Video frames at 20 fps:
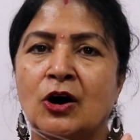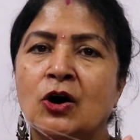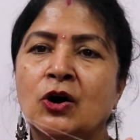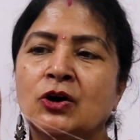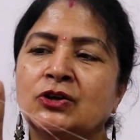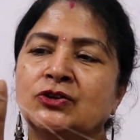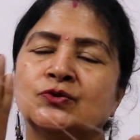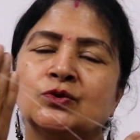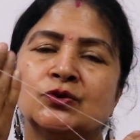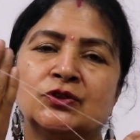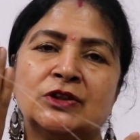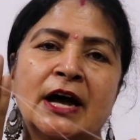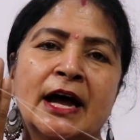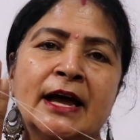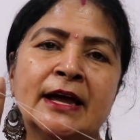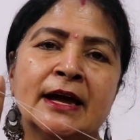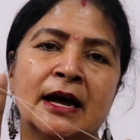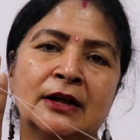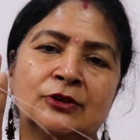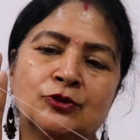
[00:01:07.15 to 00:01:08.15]
और इसको
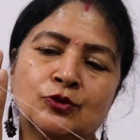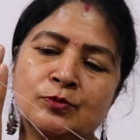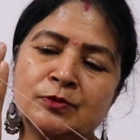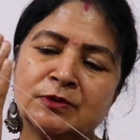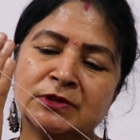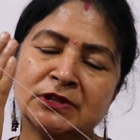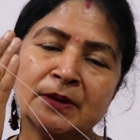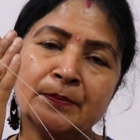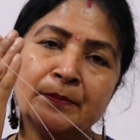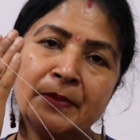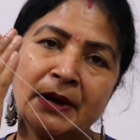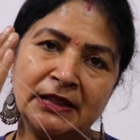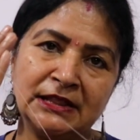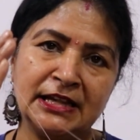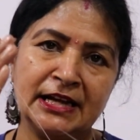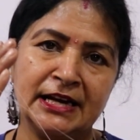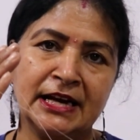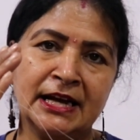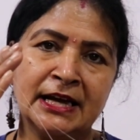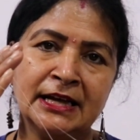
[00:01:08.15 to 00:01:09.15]
दाएं हाथों में से बल
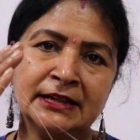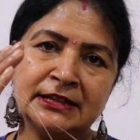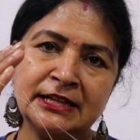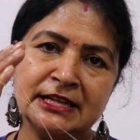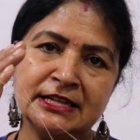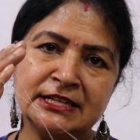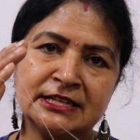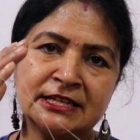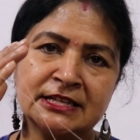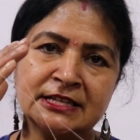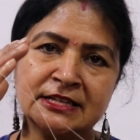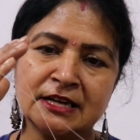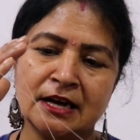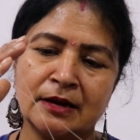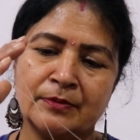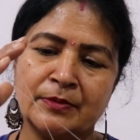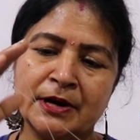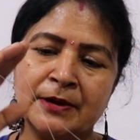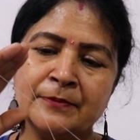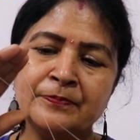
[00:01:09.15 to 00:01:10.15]
देना है तीन से
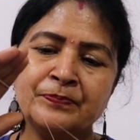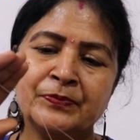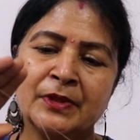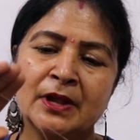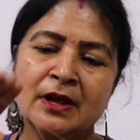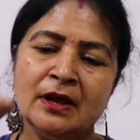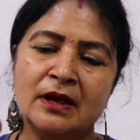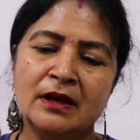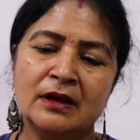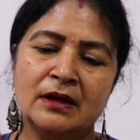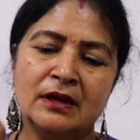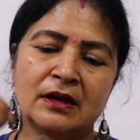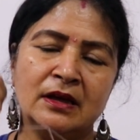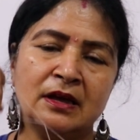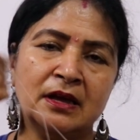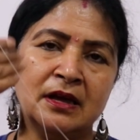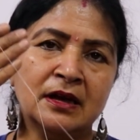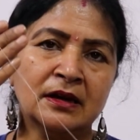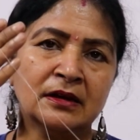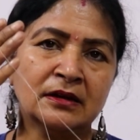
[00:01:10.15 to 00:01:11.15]
चार बार
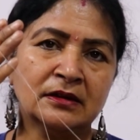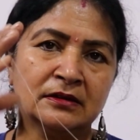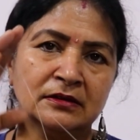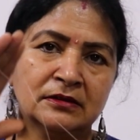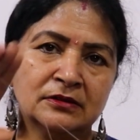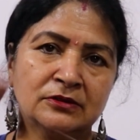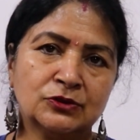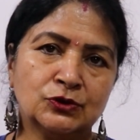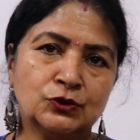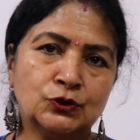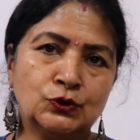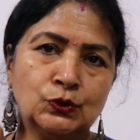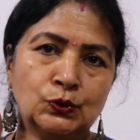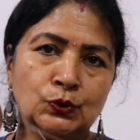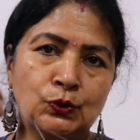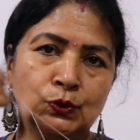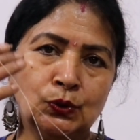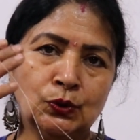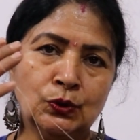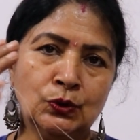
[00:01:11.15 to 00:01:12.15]
एक
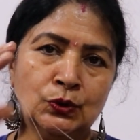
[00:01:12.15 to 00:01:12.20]
दो